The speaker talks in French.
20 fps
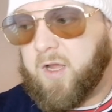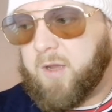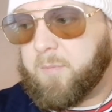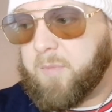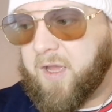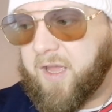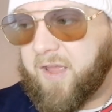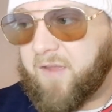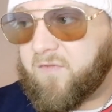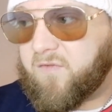
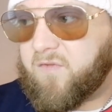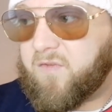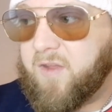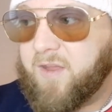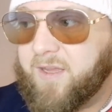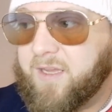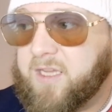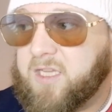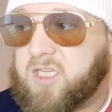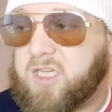voilà, bref,
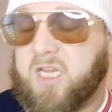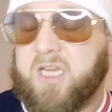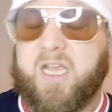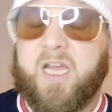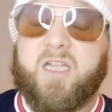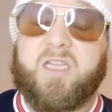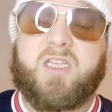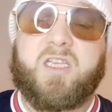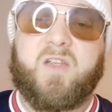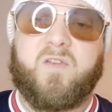
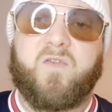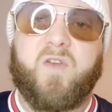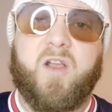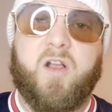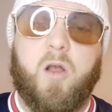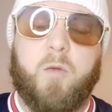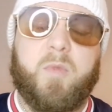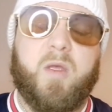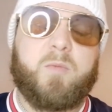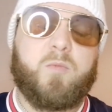Kylian qui
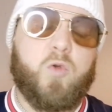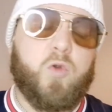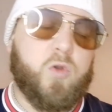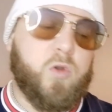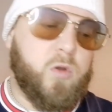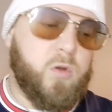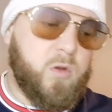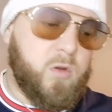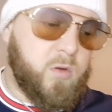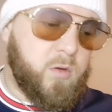fait quand même
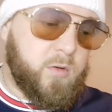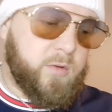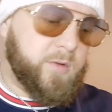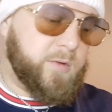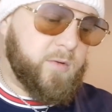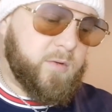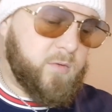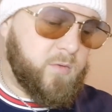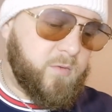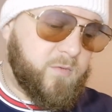une, euh,
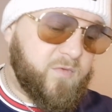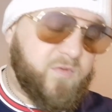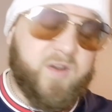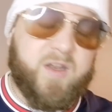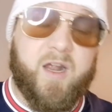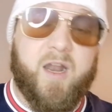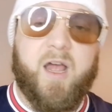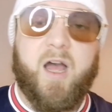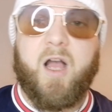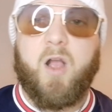une
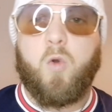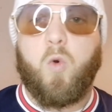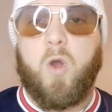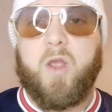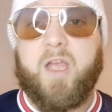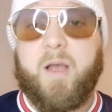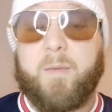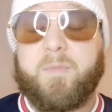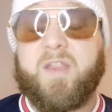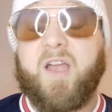finale
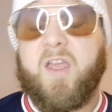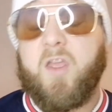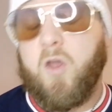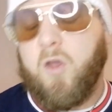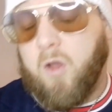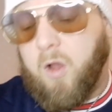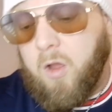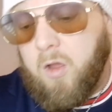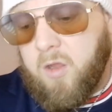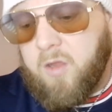incroyable.
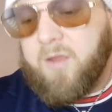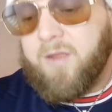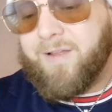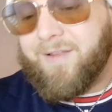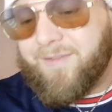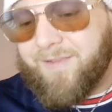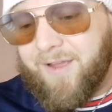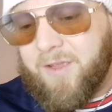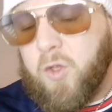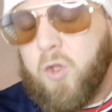D'ailleurs,
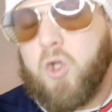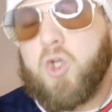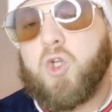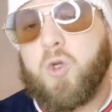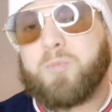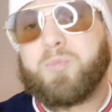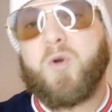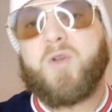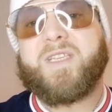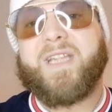d'ailleurs,
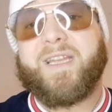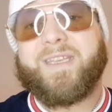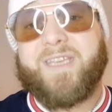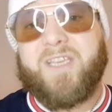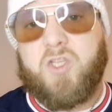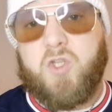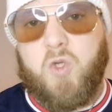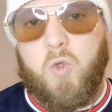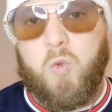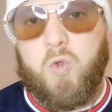je pose la
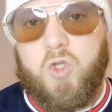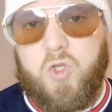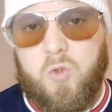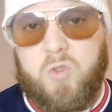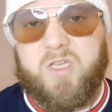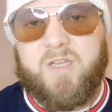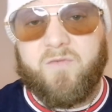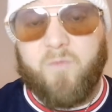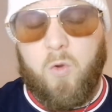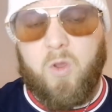question aux
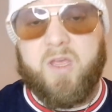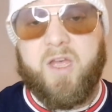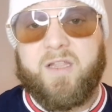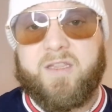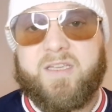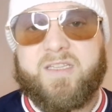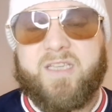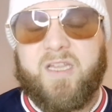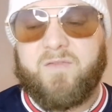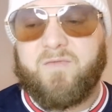gens qui vont
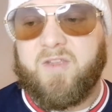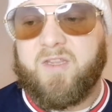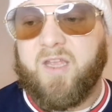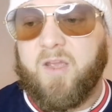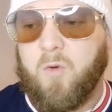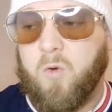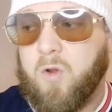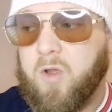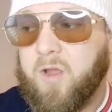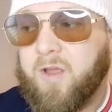regarder cette
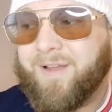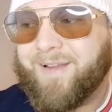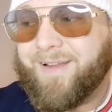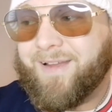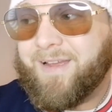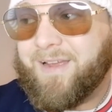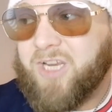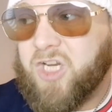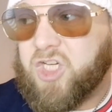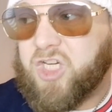vidéo.
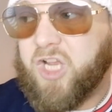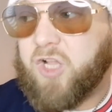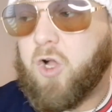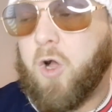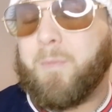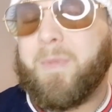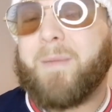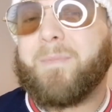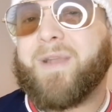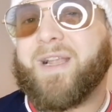J'ai
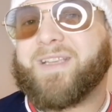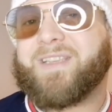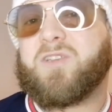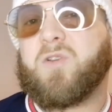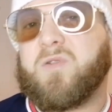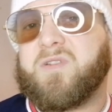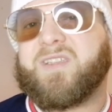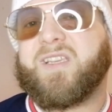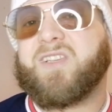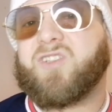quand même la
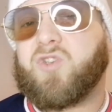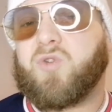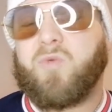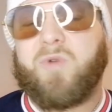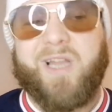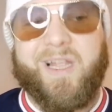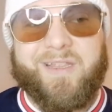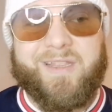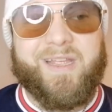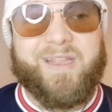
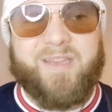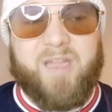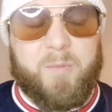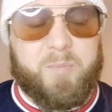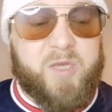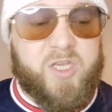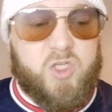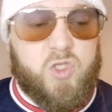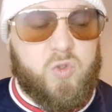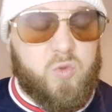sensation, la nette
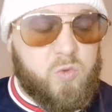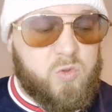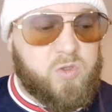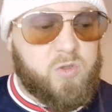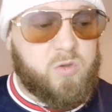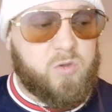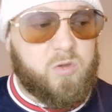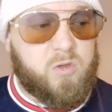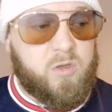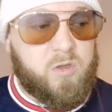impression
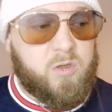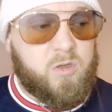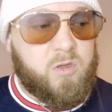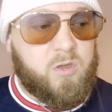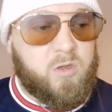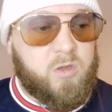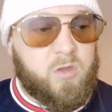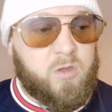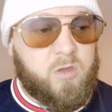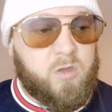que
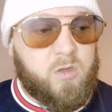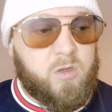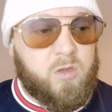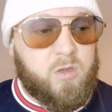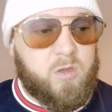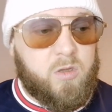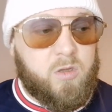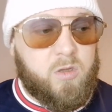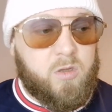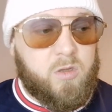
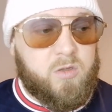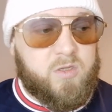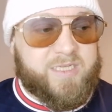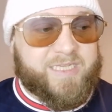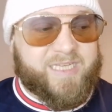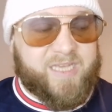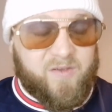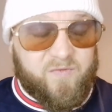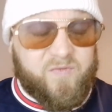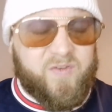
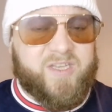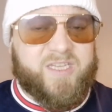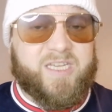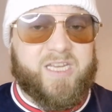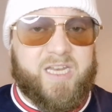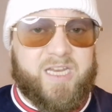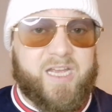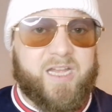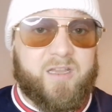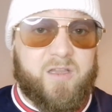ce qu'a fait
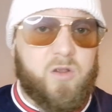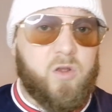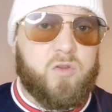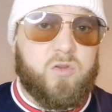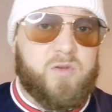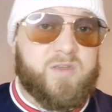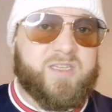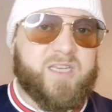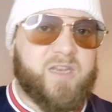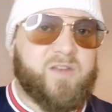Kylian
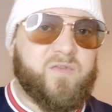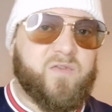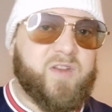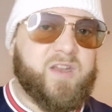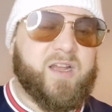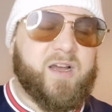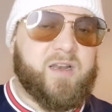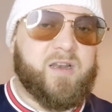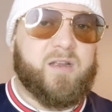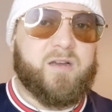lors de cette
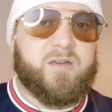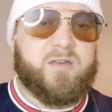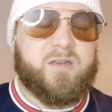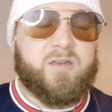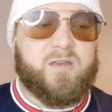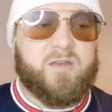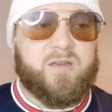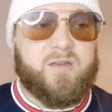finale,